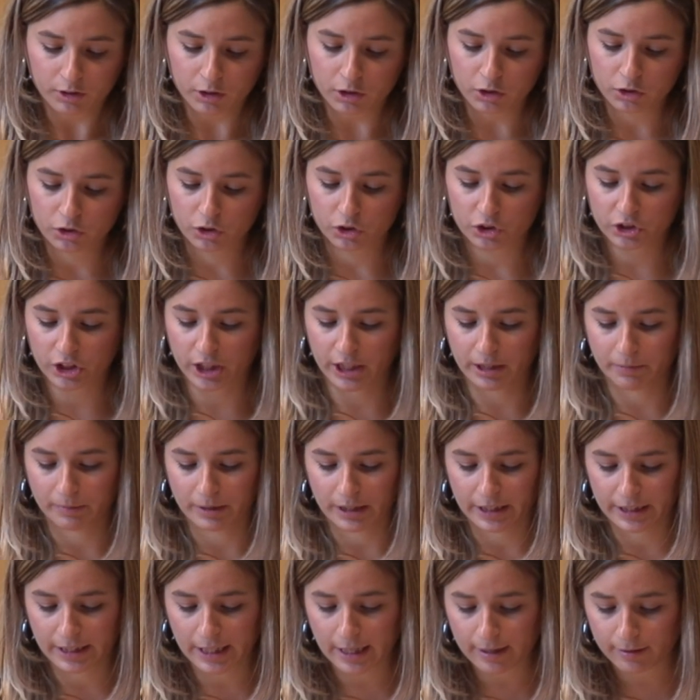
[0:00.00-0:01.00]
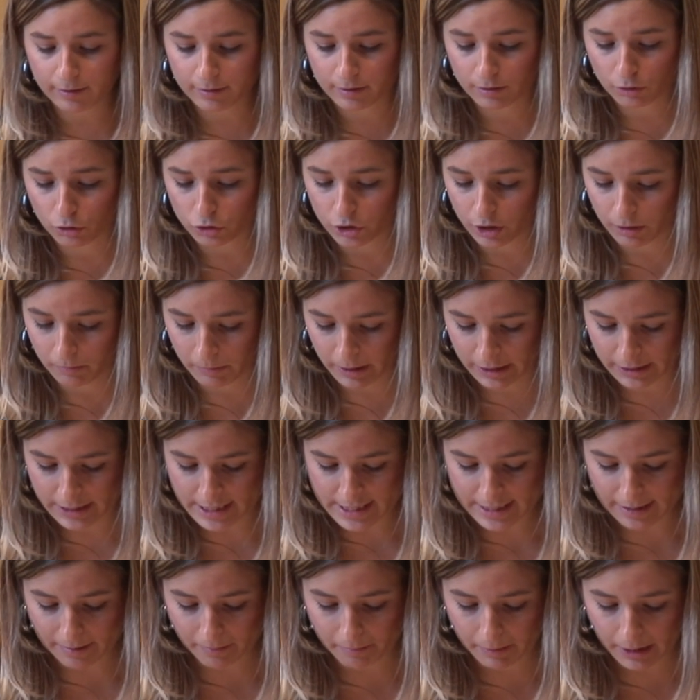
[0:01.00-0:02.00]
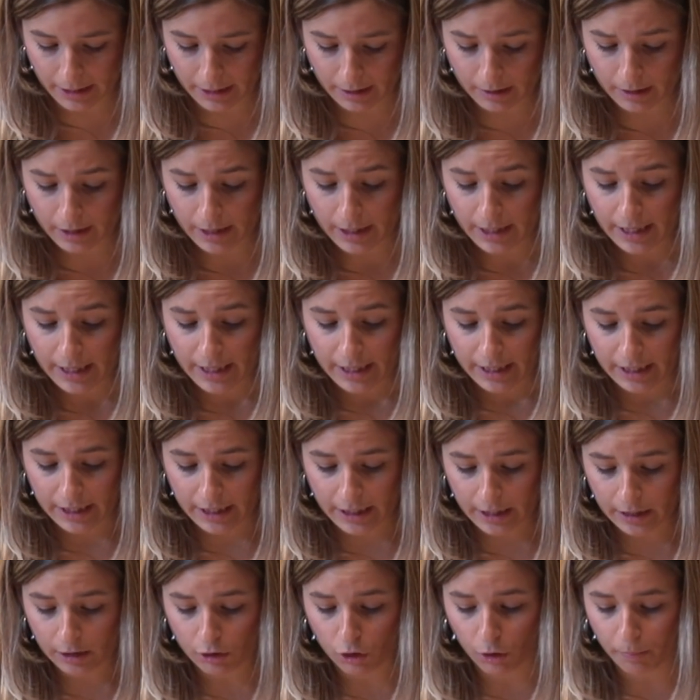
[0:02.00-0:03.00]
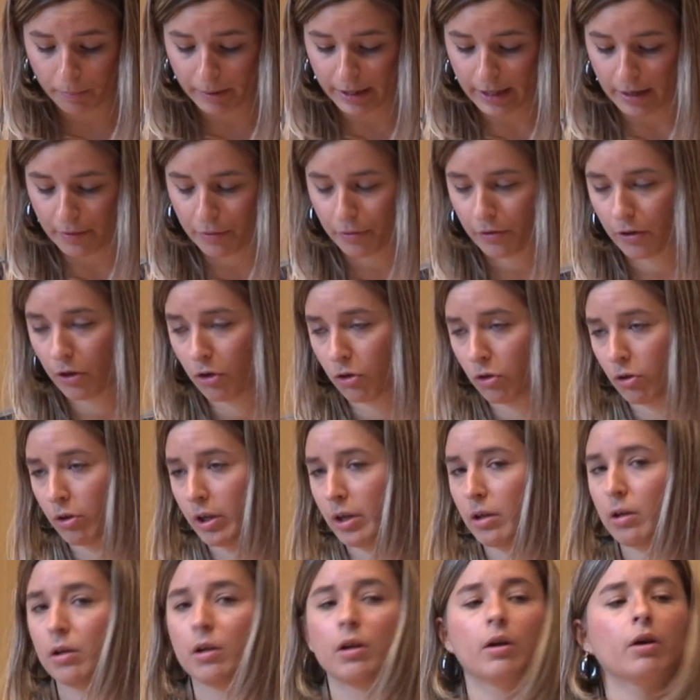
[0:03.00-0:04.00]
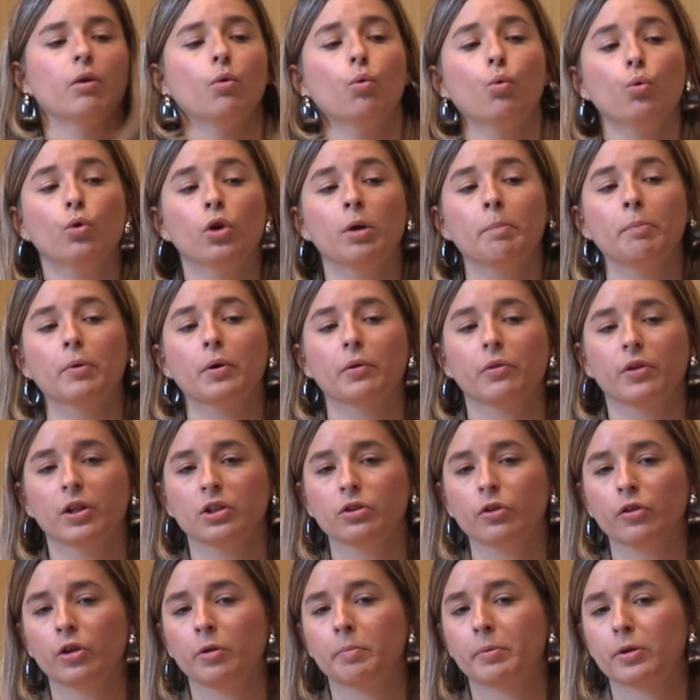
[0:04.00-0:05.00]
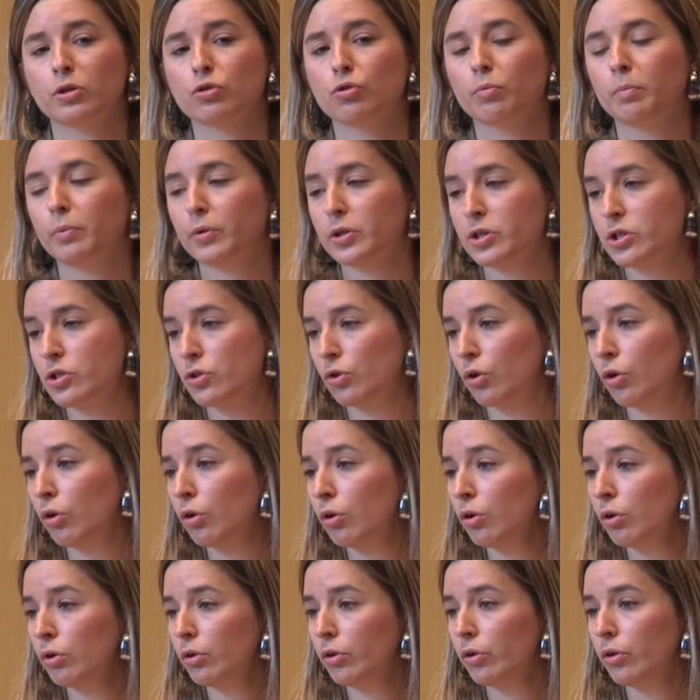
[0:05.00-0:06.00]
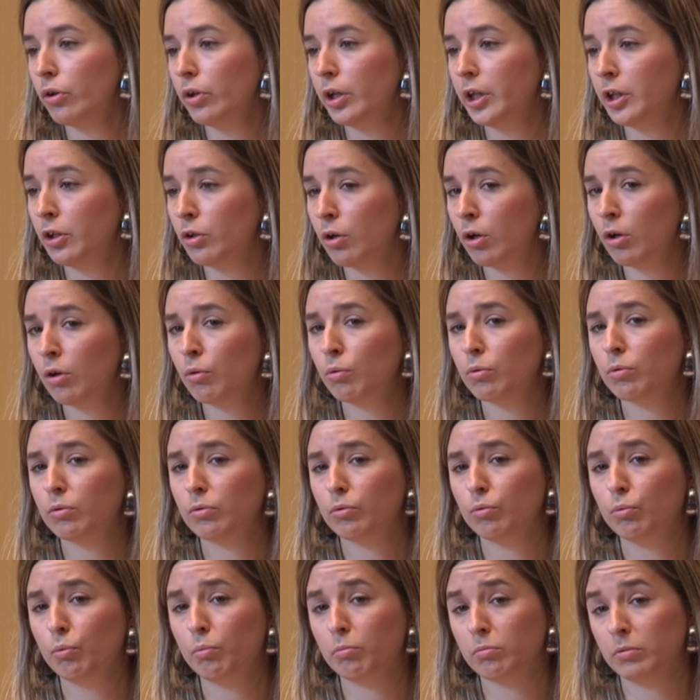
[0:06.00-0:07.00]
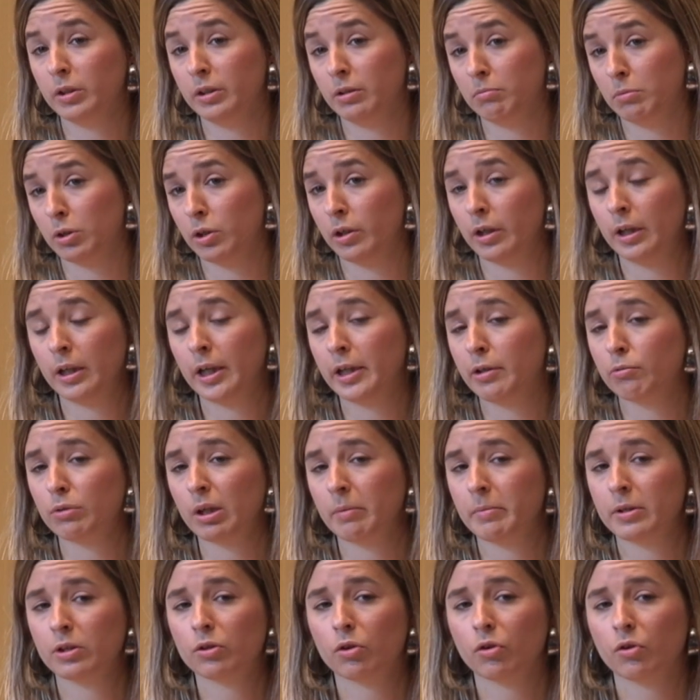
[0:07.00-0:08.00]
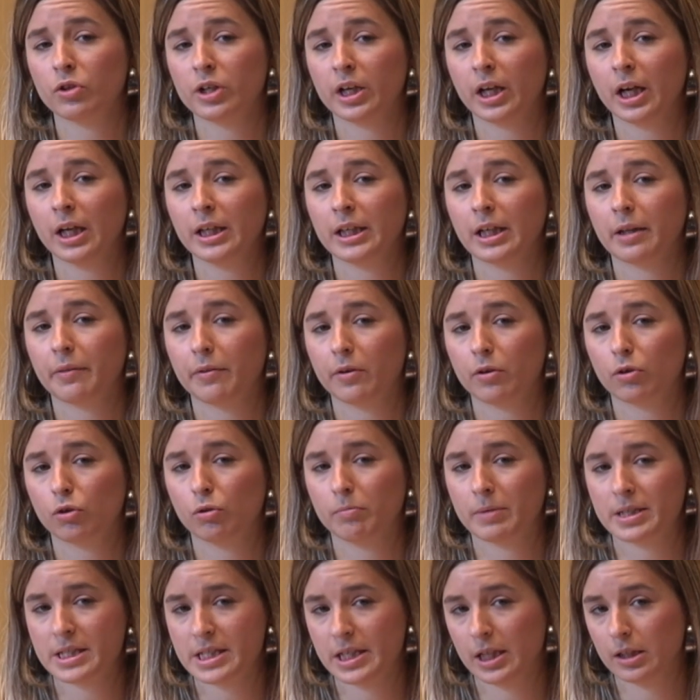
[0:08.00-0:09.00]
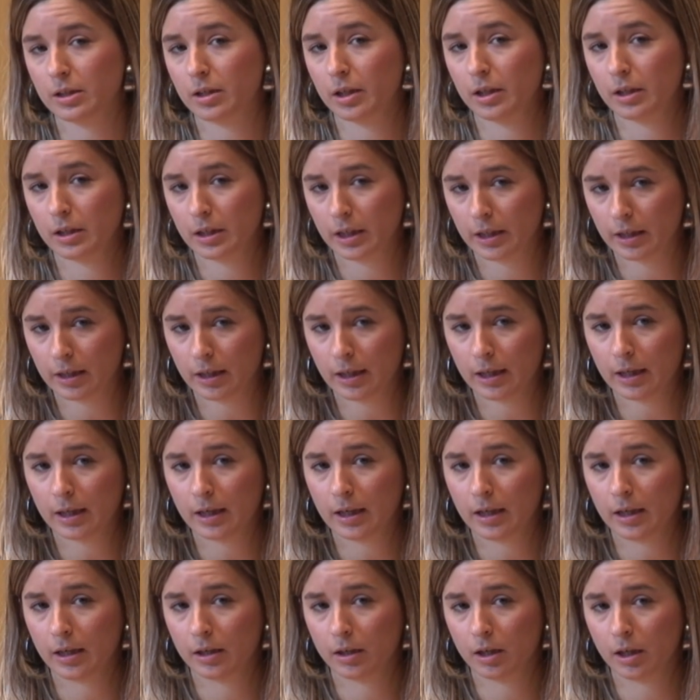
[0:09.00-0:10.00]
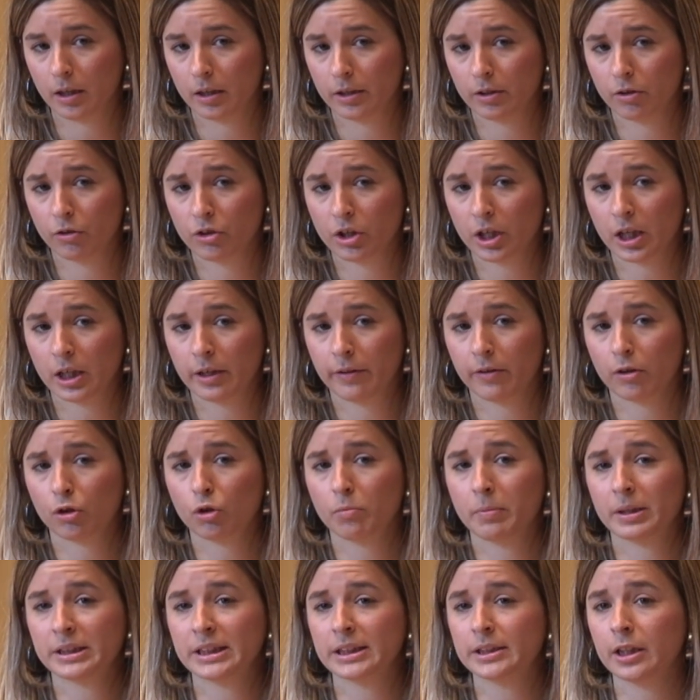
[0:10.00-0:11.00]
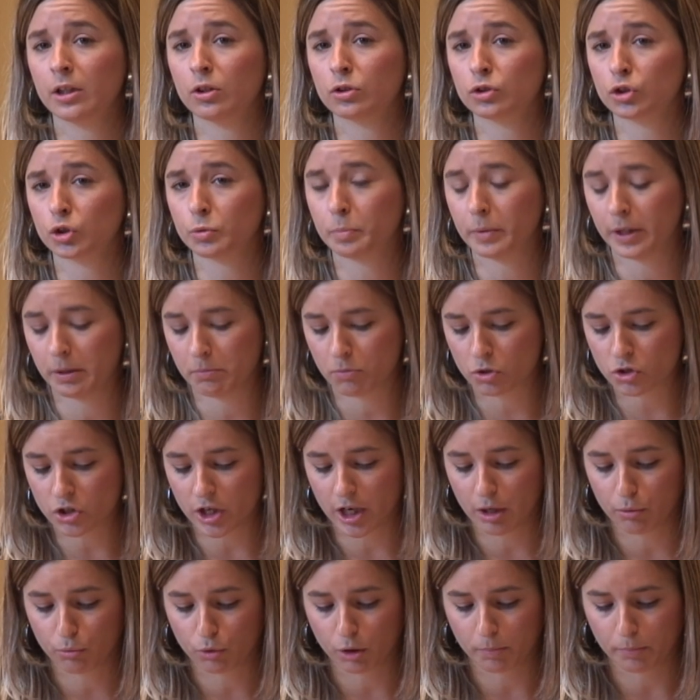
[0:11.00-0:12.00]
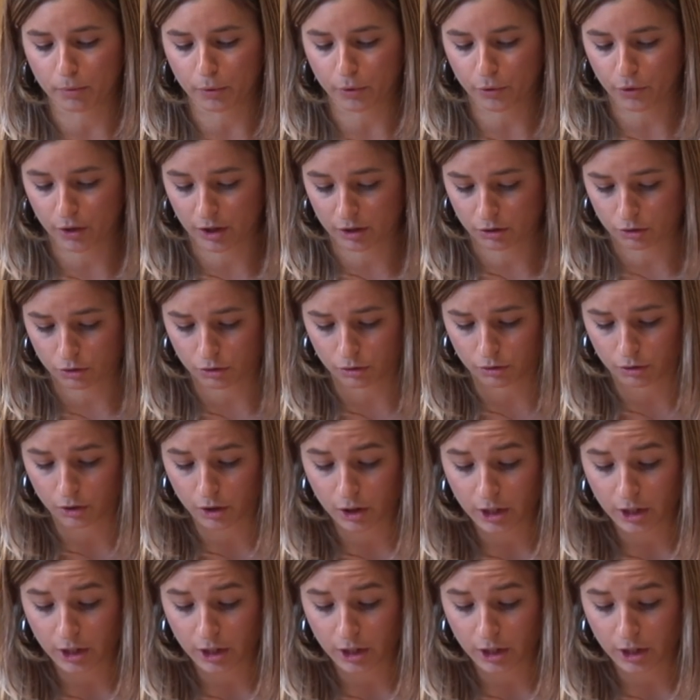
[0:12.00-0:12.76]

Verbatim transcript: Sostenibilidad, dos enmiendas también, y cooperación, 1% del presupuesto, no, el ayuntamiento no llega ni al 0,7, llega, no llega al 0,7, nosotros pedimos el 1%.